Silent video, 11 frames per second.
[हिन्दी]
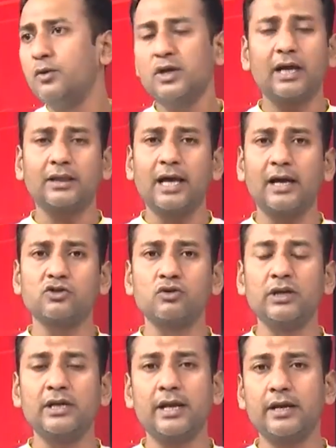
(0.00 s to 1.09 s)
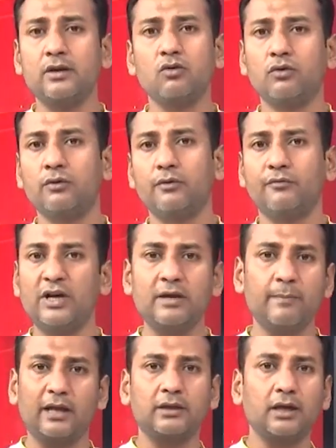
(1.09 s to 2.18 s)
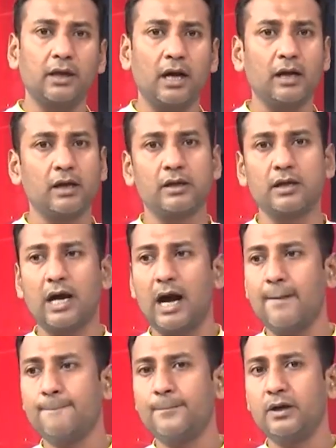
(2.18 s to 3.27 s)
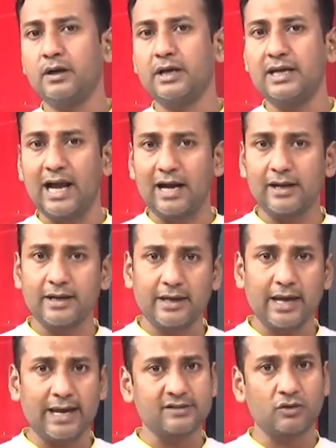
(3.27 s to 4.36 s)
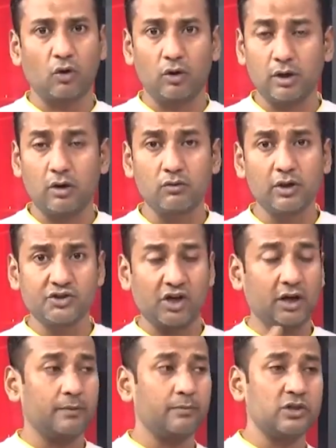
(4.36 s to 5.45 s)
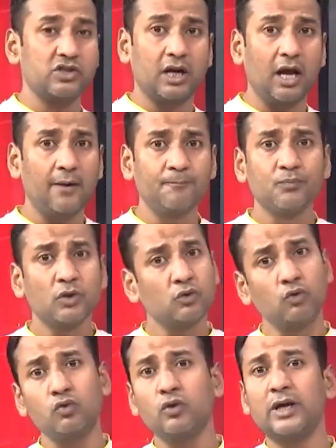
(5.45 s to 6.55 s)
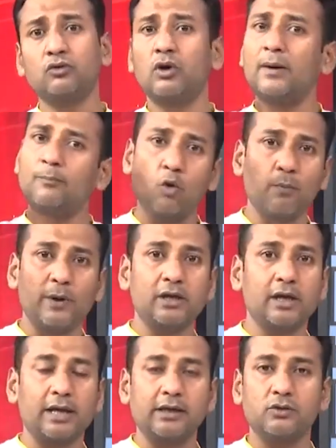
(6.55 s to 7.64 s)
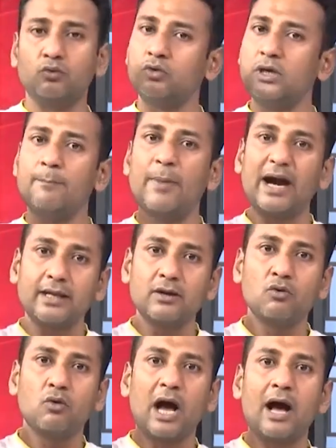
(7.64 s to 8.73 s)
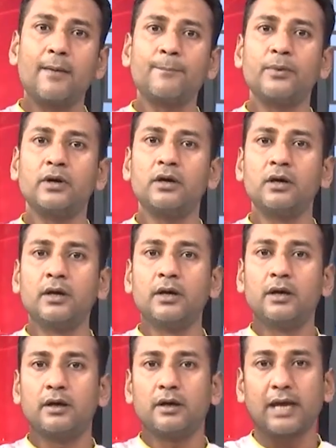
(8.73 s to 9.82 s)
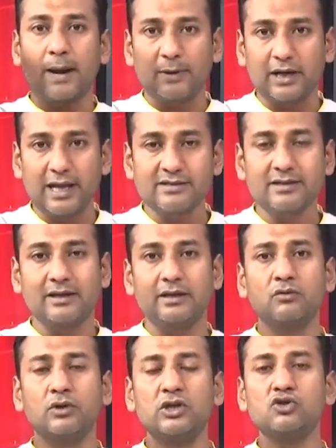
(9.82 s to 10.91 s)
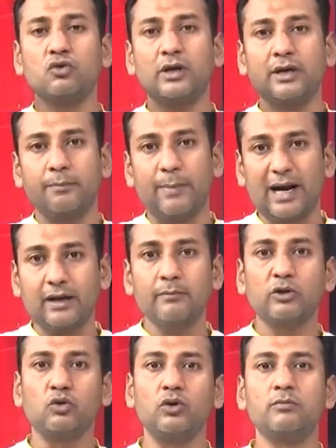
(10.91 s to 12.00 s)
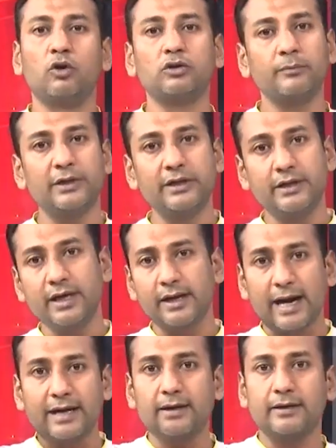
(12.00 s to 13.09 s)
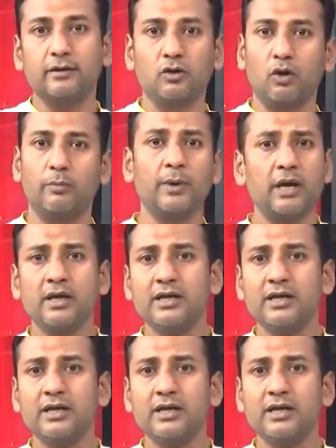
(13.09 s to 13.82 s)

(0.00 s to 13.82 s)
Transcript: मुझे लगता है अगर सुनील नरेन को वही बात है अगर आप खिला रहे हैं एज एन ऑलराउंडर शाकिब की जगह तो उनको या तो आप ओपन कराइए उनकी बैटिंग को आप कैपिटलाइज uh, करिए उनकी जो एक बैटिंग में थोड़ी बहुत एबिलिटी है राइट एट द टॉप